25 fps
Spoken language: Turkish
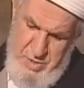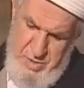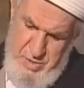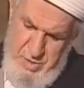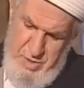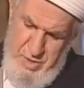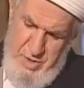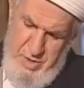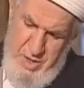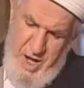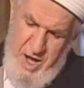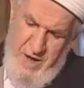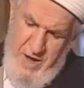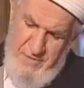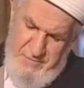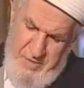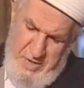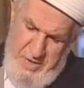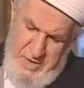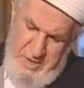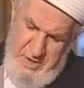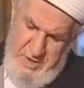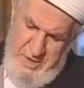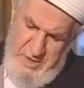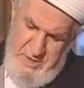e,
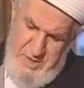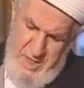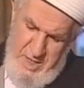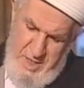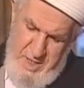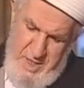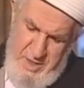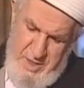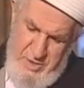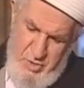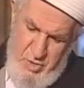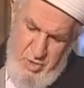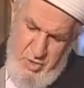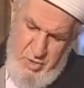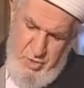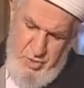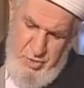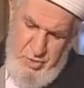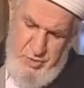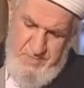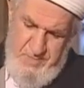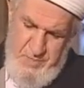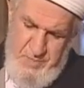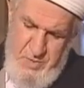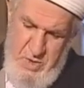afeti, zararı
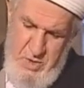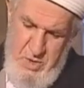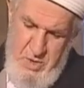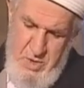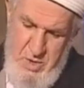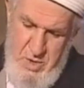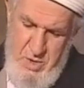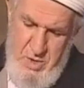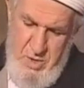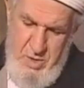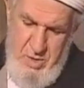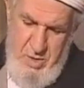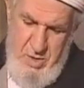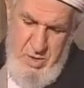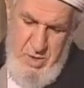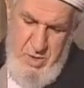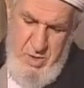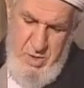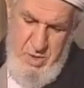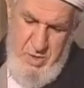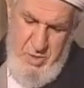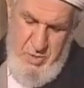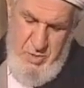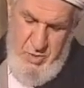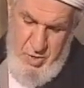olur.
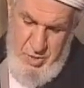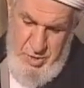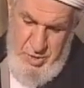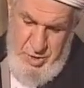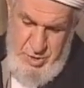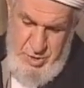E, onun